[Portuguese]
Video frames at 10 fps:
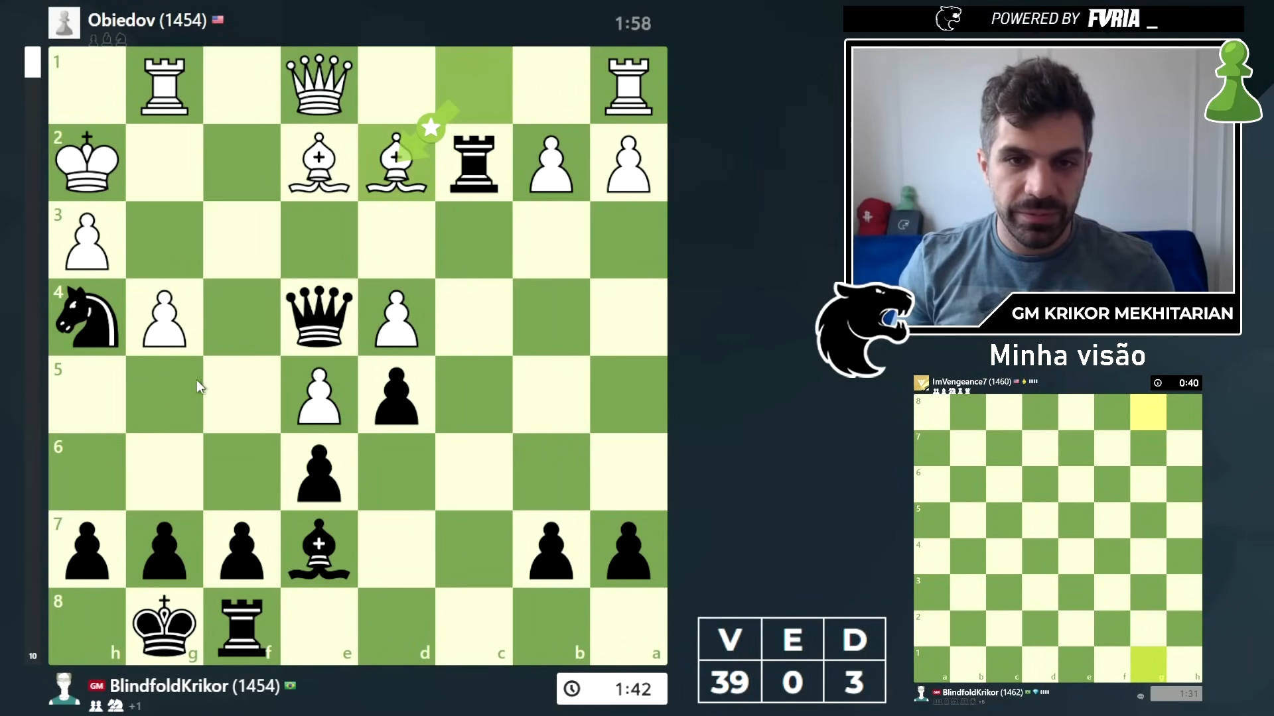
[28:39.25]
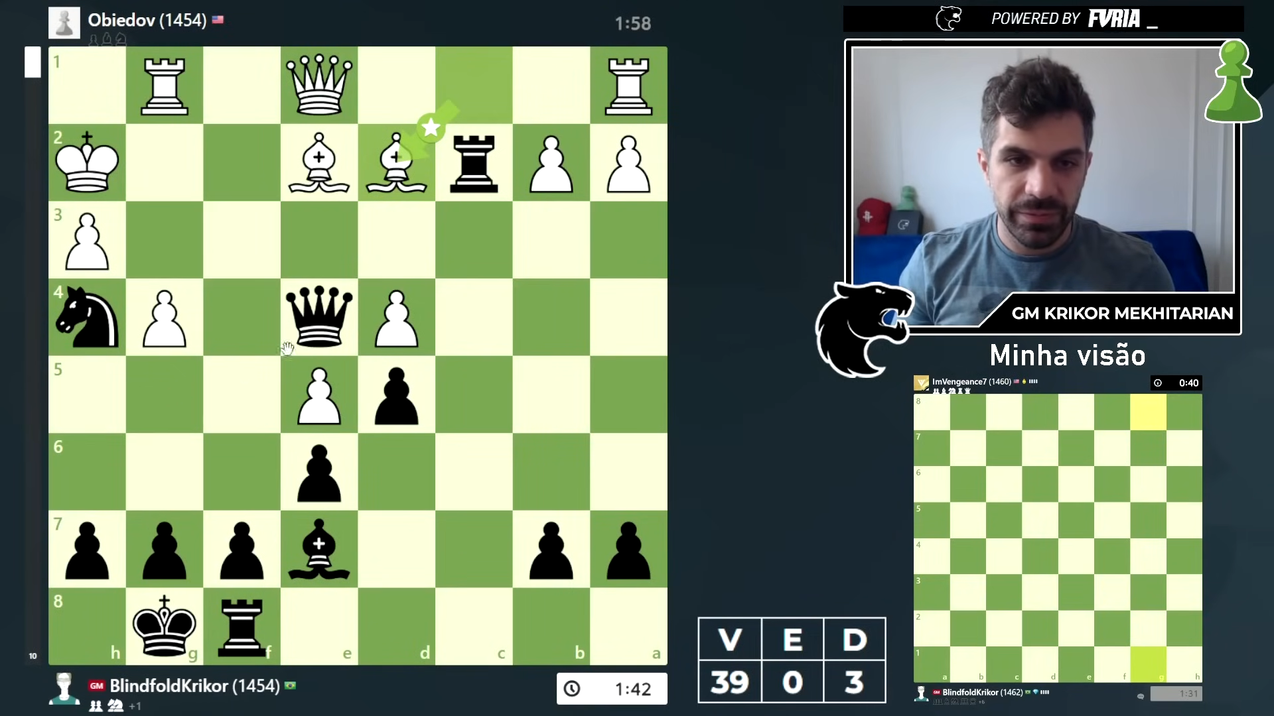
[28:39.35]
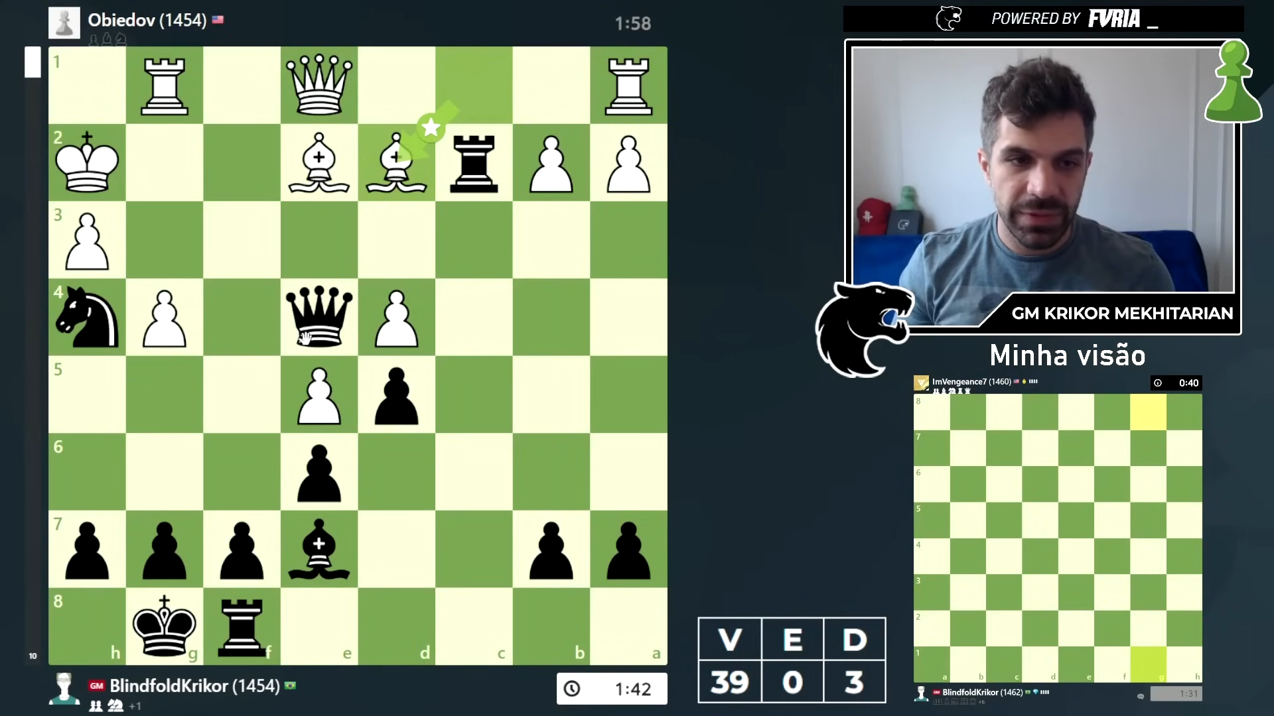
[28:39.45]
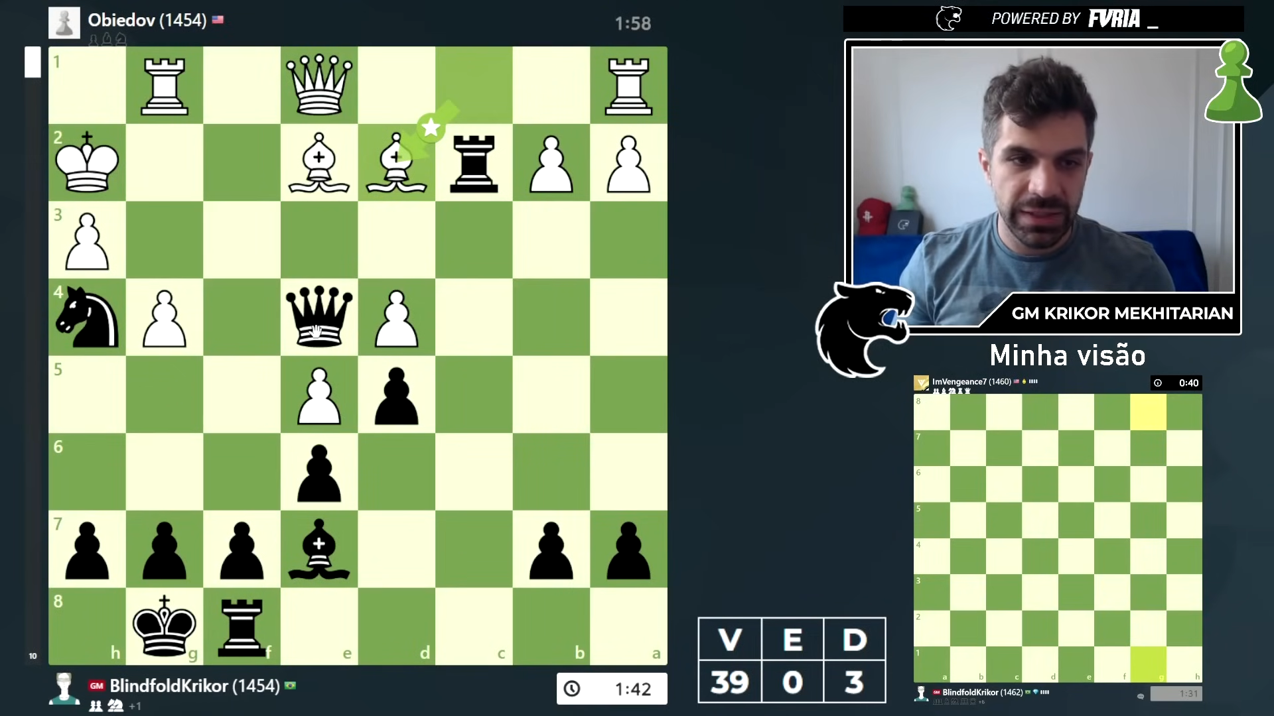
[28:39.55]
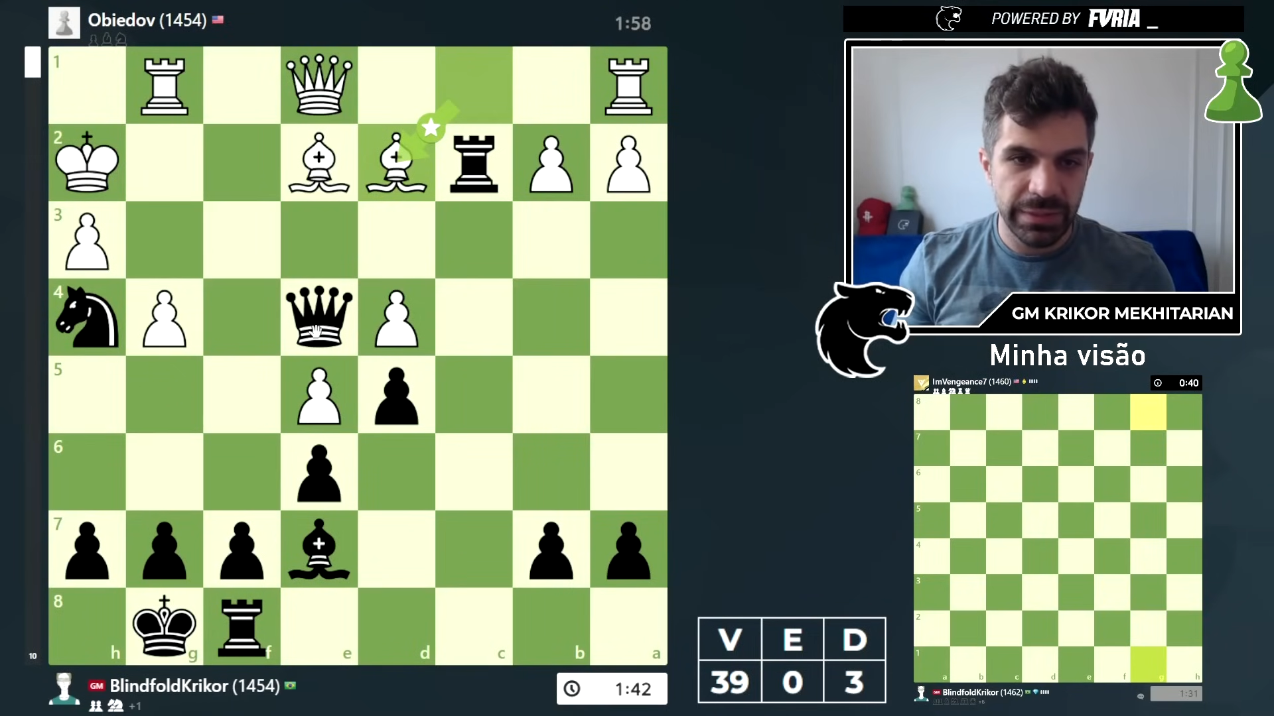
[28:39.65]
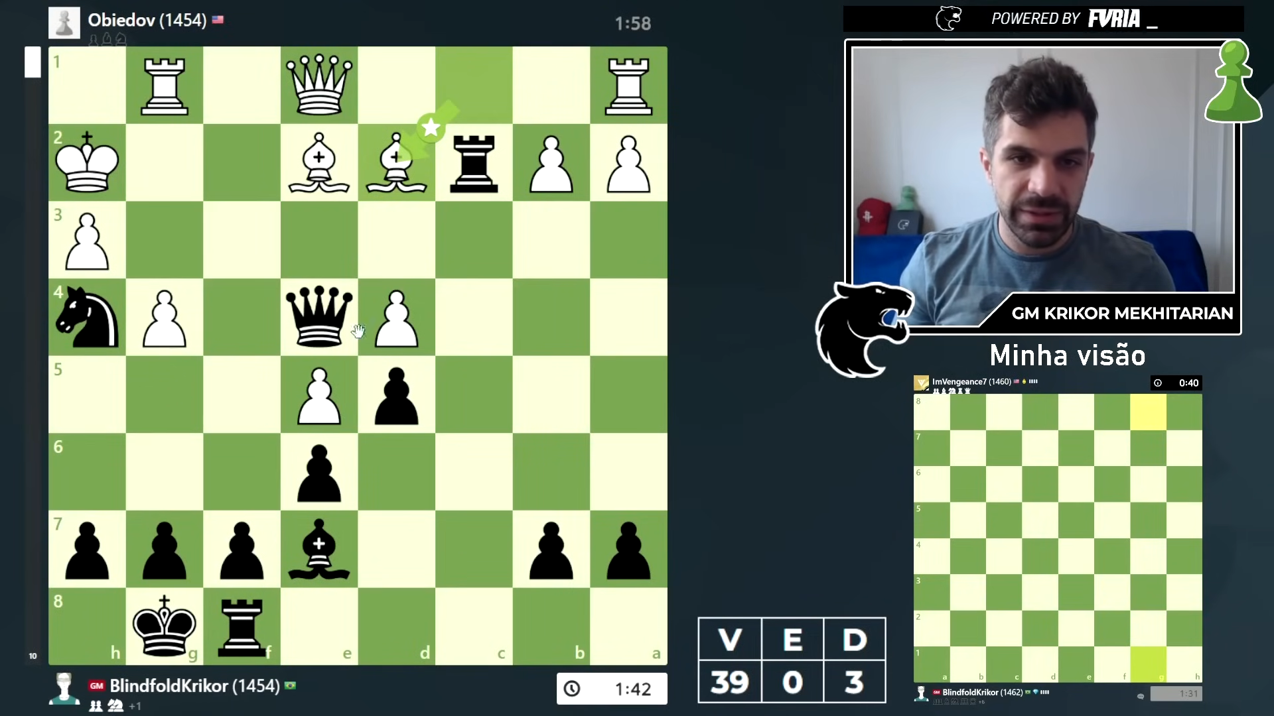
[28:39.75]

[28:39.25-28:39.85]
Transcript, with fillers: Tem dama